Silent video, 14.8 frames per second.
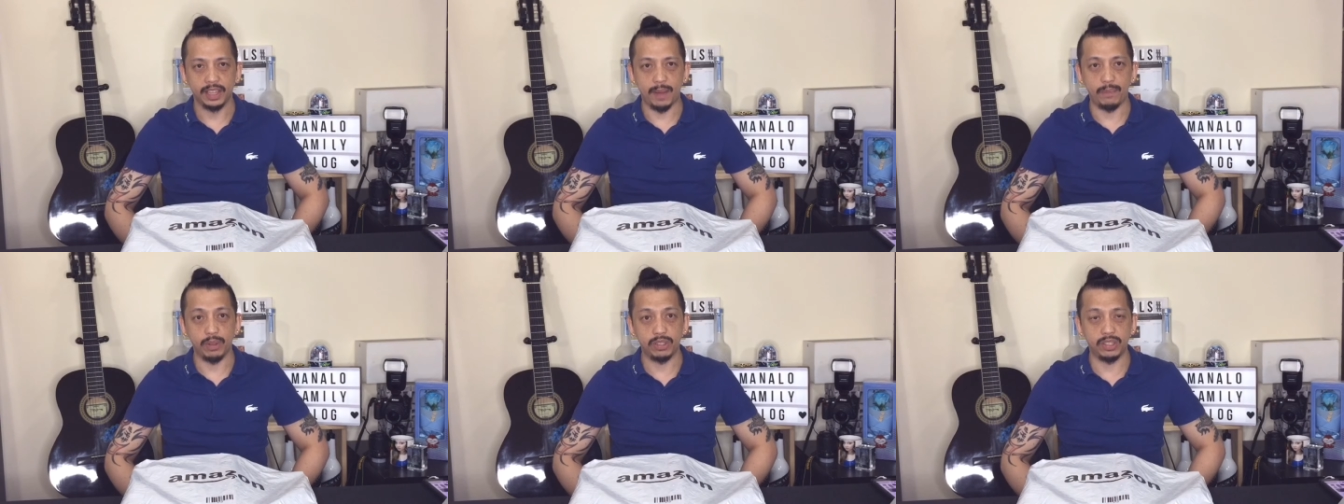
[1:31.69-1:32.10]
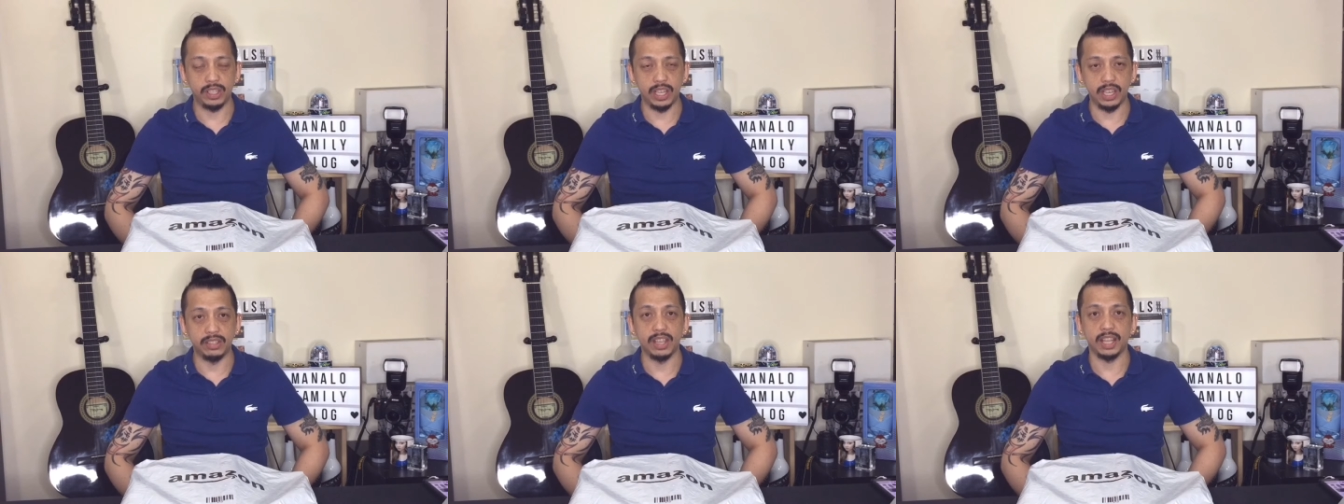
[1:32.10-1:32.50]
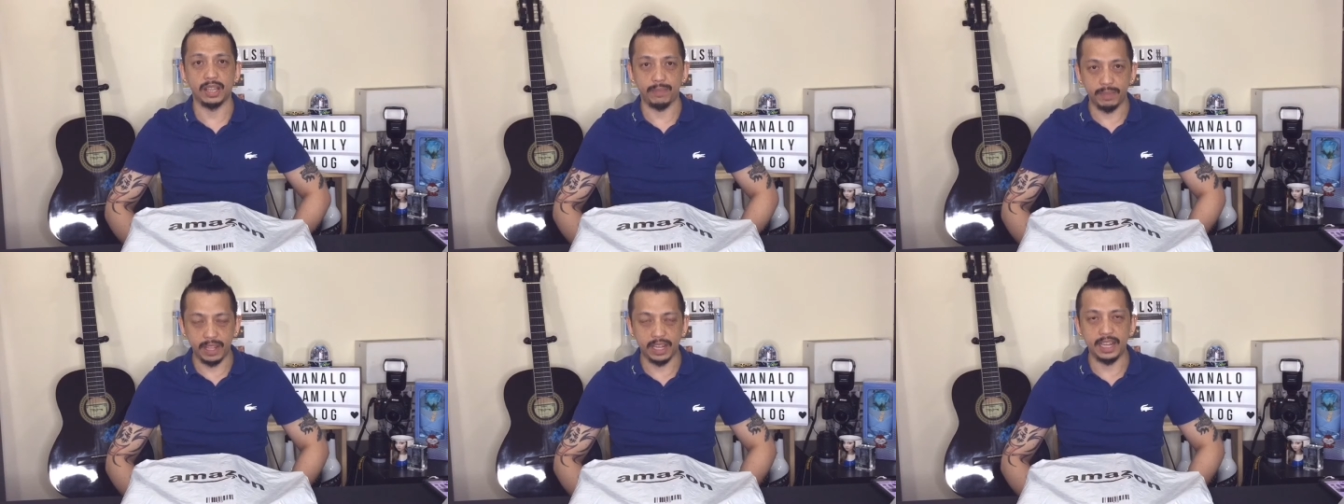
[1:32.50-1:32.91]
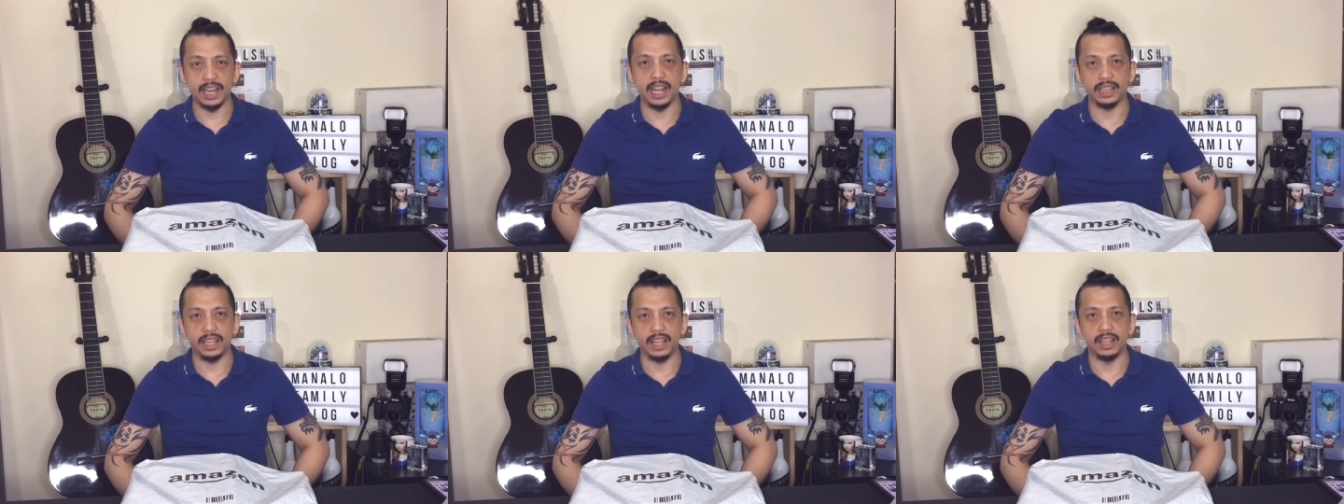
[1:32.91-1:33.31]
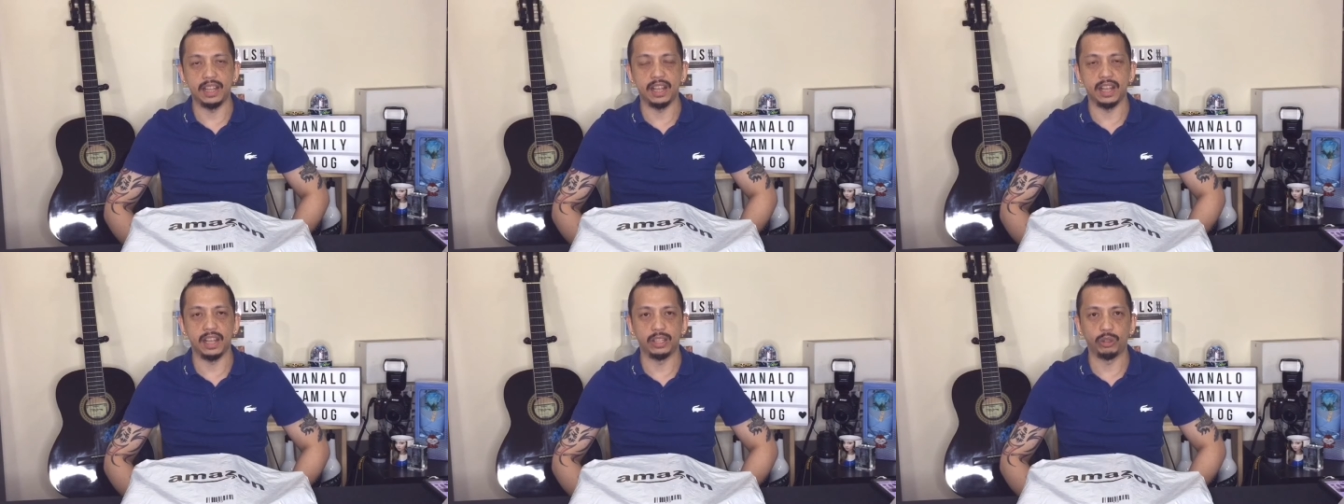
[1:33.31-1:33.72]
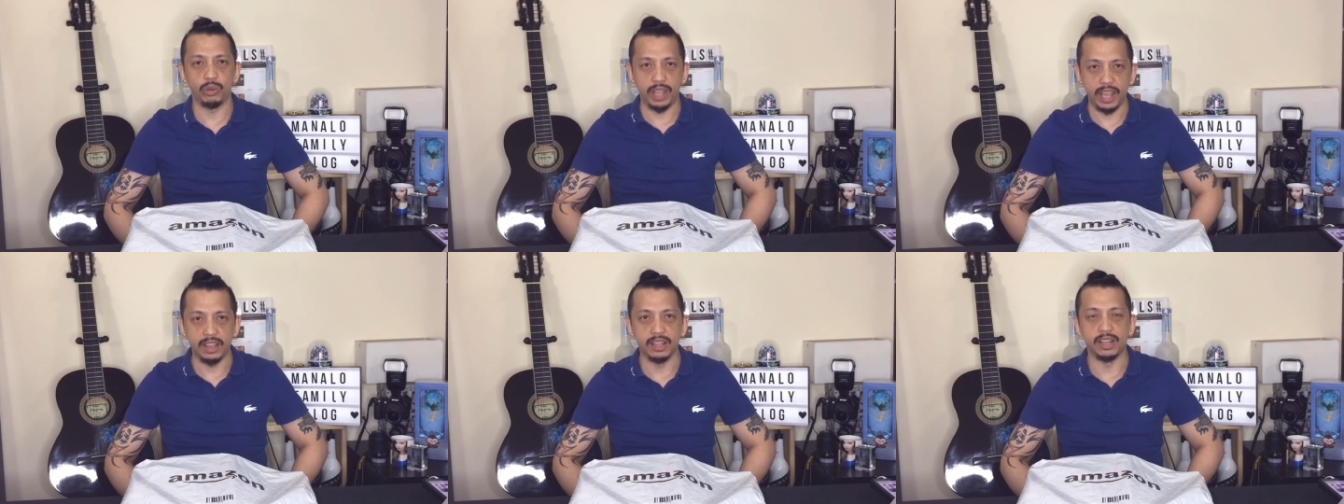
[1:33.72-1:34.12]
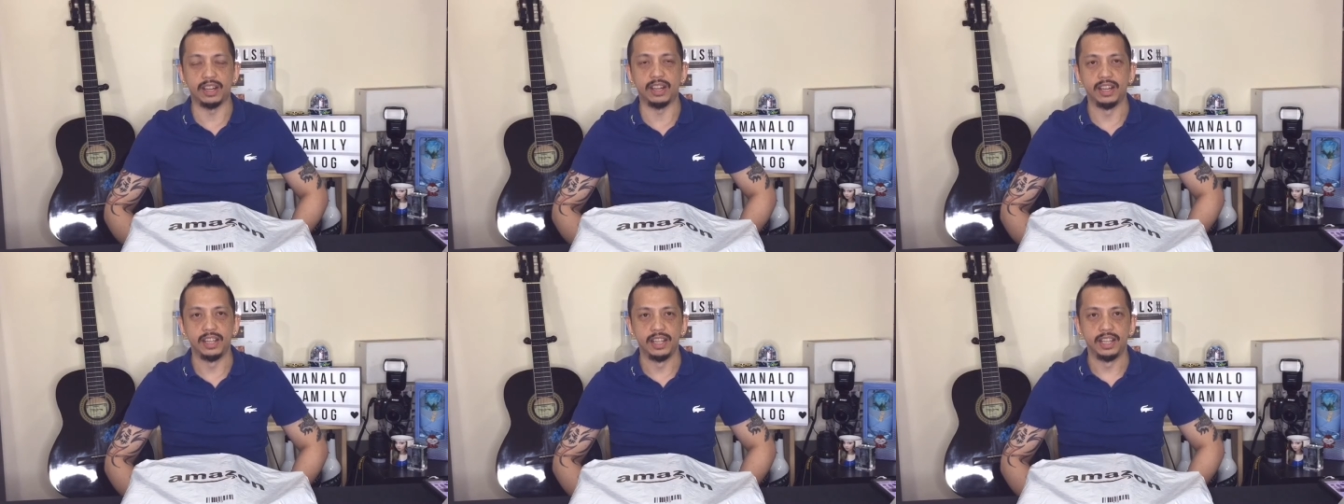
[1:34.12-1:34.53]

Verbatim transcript: Tapos, i-set up na rin natin uh, together.